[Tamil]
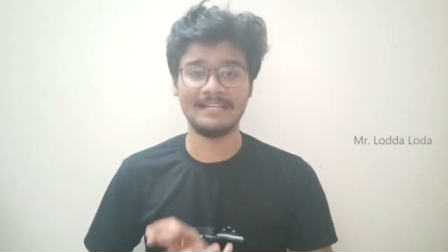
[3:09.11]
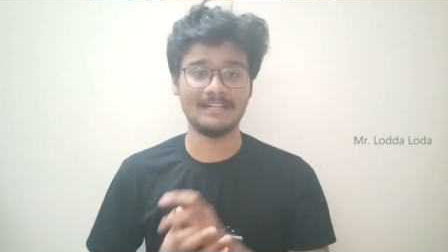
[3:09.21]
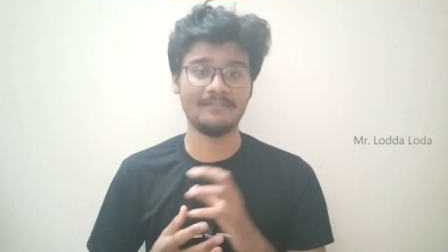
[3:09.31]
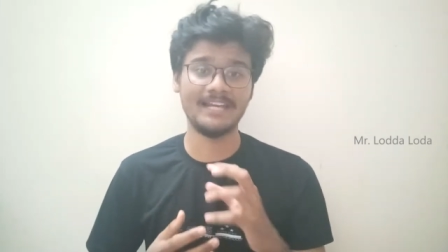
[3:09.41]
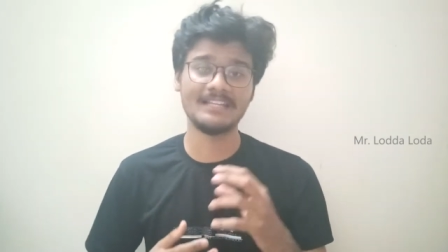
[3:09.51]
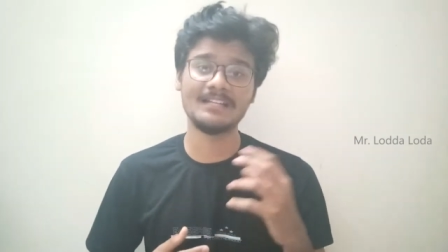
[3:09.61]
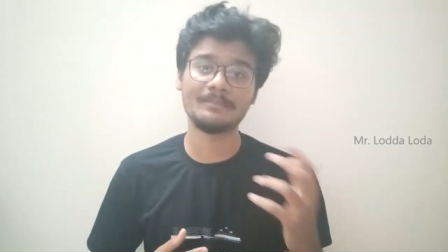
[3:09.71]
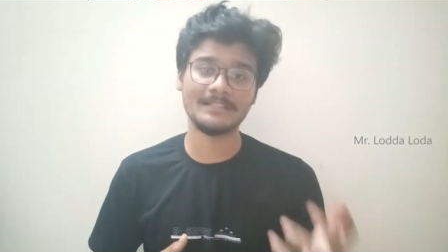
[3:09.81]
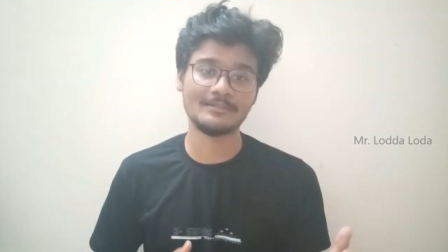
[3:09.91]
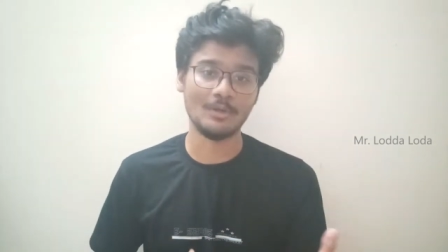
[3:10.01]
எனக்கு வேறு ஏதாவது
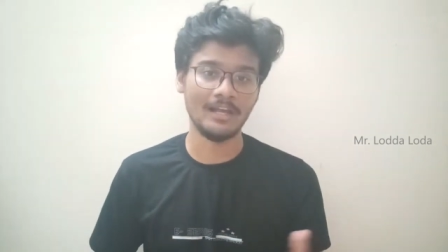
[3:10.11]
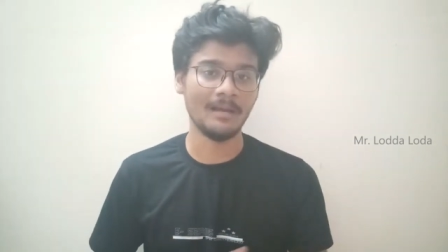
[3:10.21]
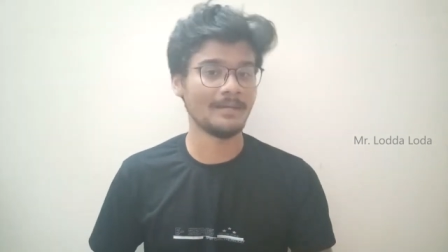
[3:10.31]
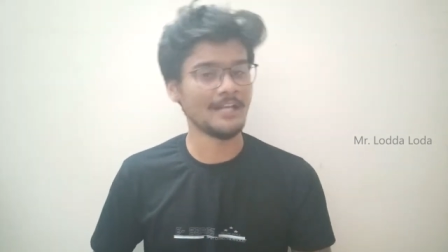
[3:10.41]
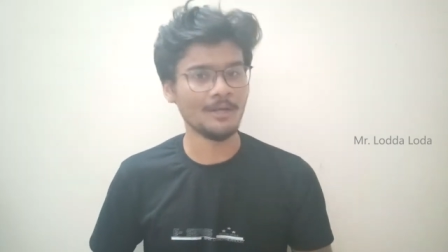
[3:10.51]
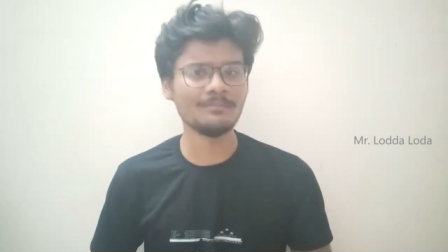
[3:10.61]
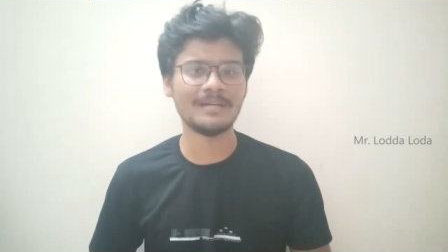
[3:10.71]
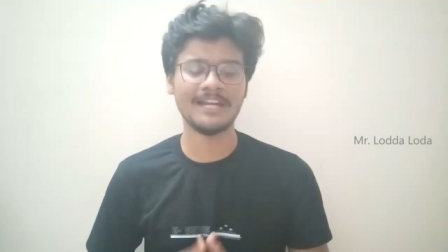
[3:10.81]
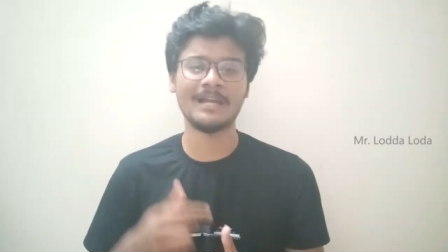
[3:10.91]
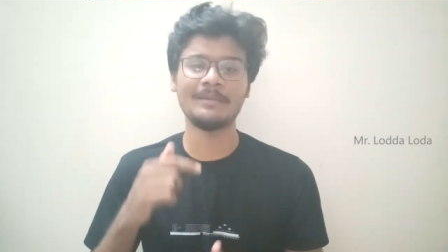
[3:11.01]
பற்றி சொல்லுங்கள் அப்படின்னாலும்
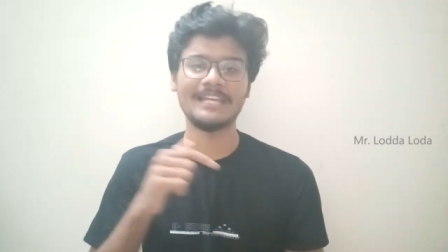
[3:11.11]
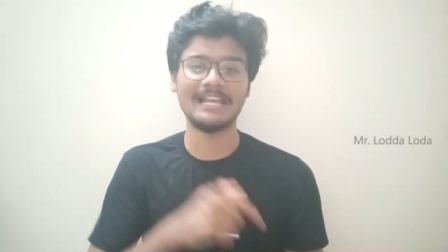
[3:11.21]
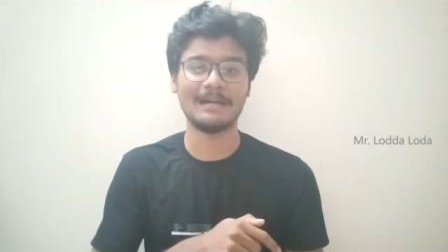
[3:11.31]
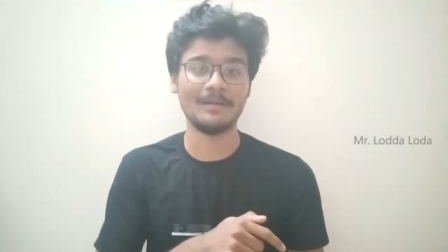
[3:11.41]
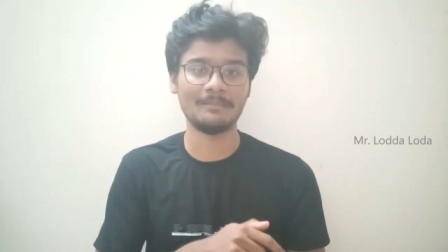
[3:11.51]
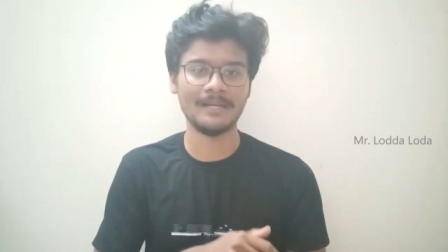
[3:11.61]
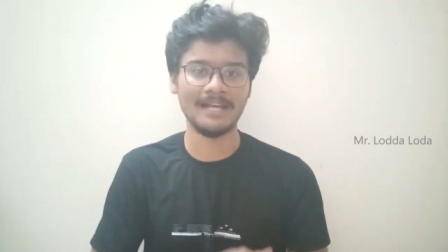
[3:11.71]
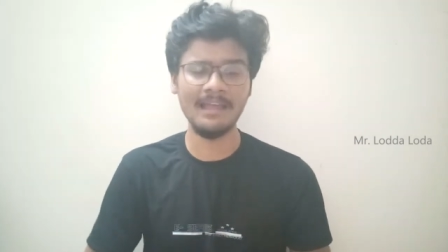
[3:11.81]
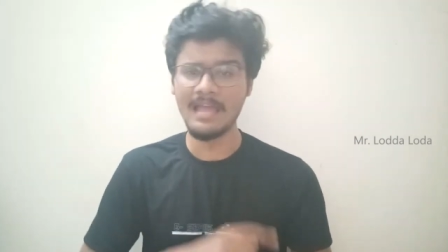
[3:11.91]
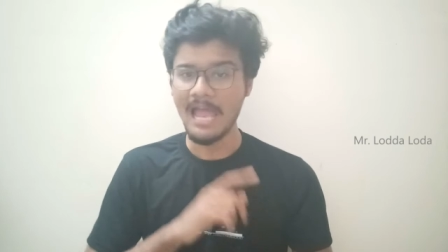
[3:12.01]
மறக்காமல் கீழே கமெண்ட் பண்ணுங்கள்